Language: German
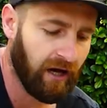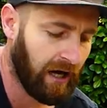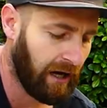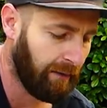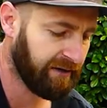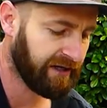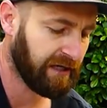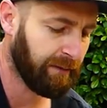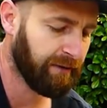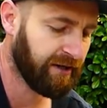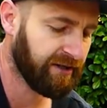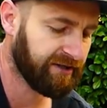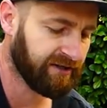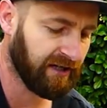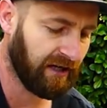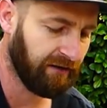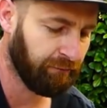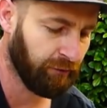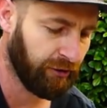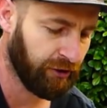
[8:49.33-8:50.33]
Aber ich habe mich jetzt
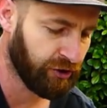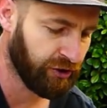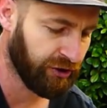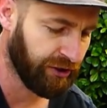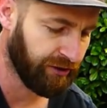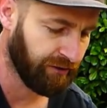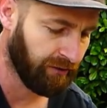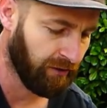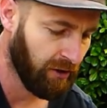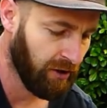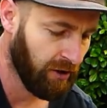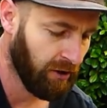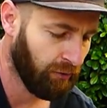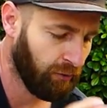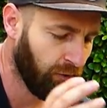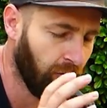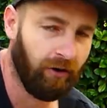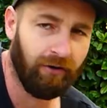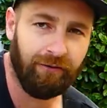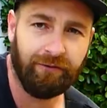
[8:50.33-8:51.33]
dafür entschieden.
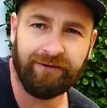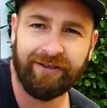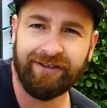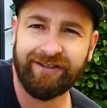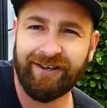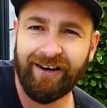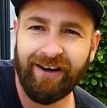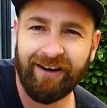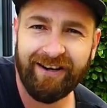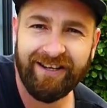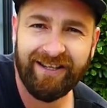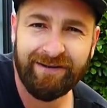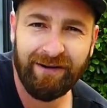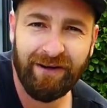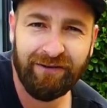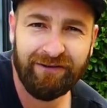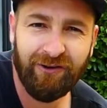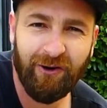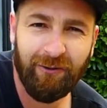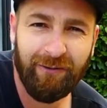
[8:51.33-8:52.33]
Ja, und das trage ich jetzt mal
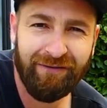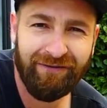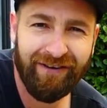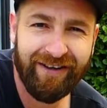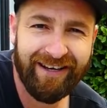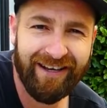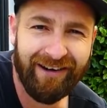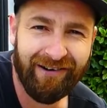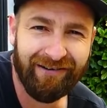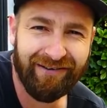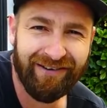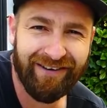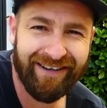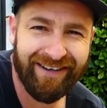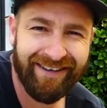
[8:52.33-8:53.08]
auf die Oberfläche auf.